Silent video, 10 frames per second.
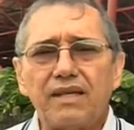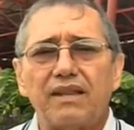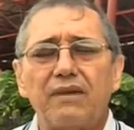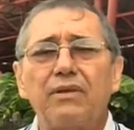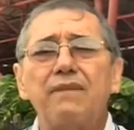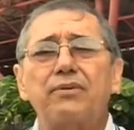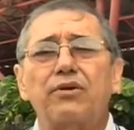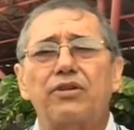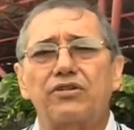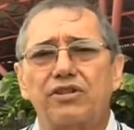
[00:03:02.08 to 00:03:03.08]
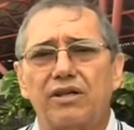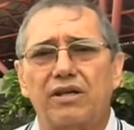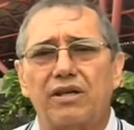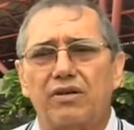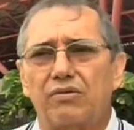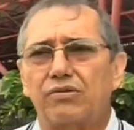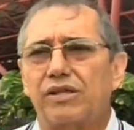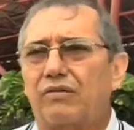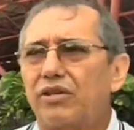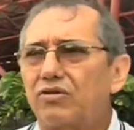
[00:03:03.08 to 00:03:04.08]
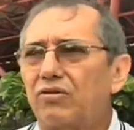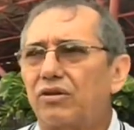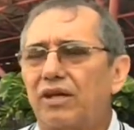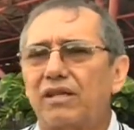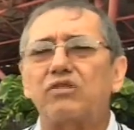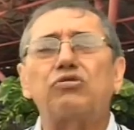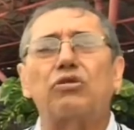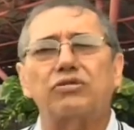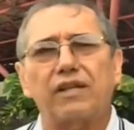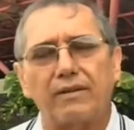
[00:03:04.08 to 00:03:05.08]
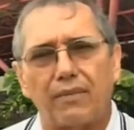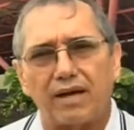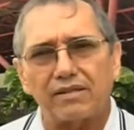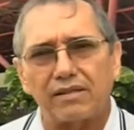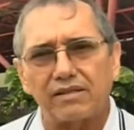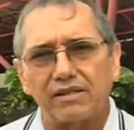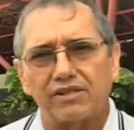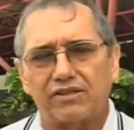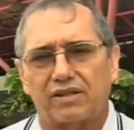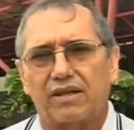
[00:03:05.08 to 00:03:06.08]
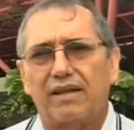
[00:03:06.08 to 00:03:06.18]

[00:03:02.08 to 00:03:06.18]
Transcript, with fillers: também proteger o sauí de coleiras e outros animais que existem.